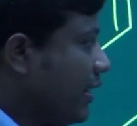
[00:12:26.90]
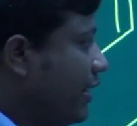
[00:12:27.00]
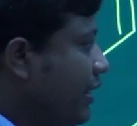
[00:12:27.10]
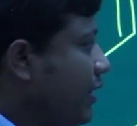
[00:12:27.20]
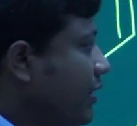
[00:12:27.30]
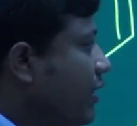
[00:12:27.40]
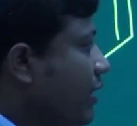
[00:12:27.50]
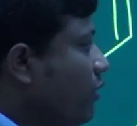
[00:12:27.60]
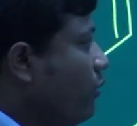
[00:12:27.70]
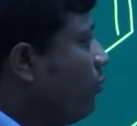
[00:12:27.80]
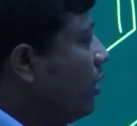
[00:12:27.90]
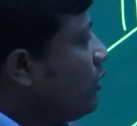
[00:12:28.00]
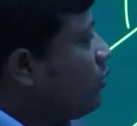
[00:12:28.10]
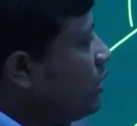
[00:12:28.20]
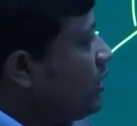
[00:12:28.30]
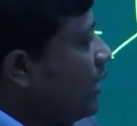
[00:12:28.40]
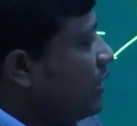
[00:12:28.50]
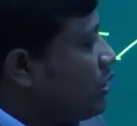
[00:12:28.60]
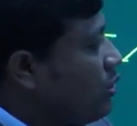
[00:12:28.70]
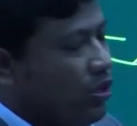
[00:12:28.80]
সেটাকে ওই দুই
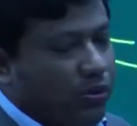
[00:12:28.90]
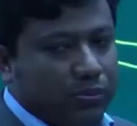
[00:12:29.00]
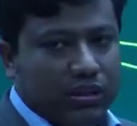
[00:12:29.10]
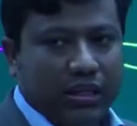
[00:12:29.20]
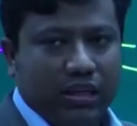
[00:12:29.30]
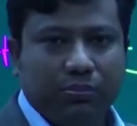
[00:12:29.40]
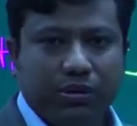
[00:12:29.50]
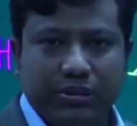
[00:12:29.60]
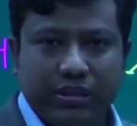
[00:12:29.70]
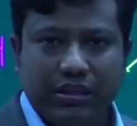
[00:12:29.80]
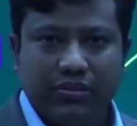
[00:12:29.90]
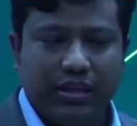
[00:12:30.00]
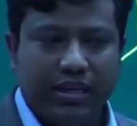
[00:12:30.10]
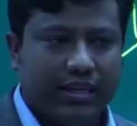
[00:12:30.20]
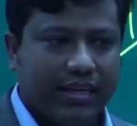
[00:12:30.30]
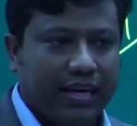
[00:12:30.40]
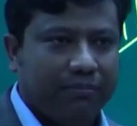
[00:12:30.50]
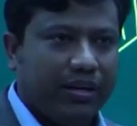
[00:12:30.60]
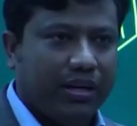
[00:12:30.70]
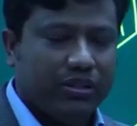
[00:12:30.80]
চার ছয় অবস্থানের উপর ভিত্তি করে এটাকে
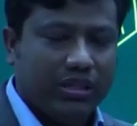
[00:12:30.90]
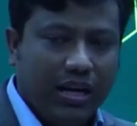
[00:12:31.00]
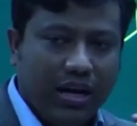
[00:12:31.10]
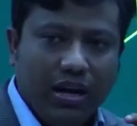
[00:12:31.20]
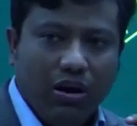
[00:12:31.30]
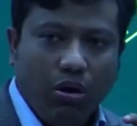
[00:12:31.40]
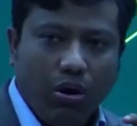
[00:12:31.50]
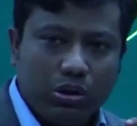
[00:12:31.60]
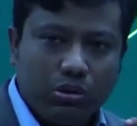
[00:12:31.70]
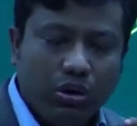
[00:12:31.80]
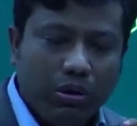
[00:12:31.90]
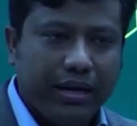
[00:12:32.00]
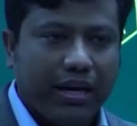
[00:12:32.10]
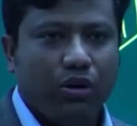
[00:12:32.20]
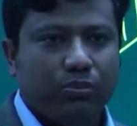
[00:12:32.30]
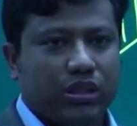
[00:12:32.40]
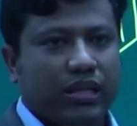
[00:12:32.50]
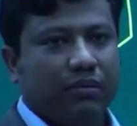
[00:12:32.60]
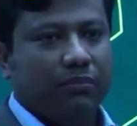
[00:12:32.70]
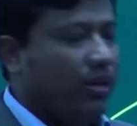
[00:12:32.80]
আমরা হচ্ছে অর্থ প্যারা
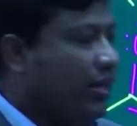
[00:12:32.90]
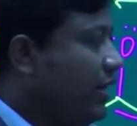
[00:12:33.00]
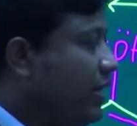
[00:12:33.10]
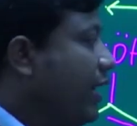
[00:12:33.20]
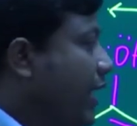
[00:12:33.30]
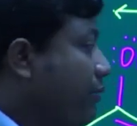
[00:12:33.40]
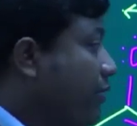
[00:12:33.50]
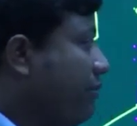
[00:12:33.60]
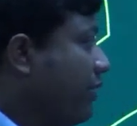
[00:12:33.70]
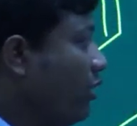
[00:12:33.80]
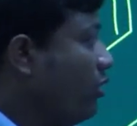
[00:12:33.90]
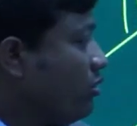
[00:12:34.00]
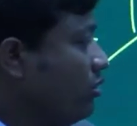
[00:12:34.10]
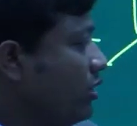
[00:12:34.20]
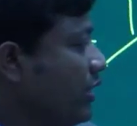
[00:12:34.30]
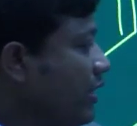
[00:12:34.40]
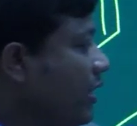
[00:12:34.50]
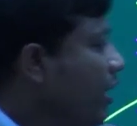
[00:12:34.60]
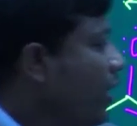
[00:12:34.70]
অবস্থান বলি এবং আমরা লক্ষ্য করি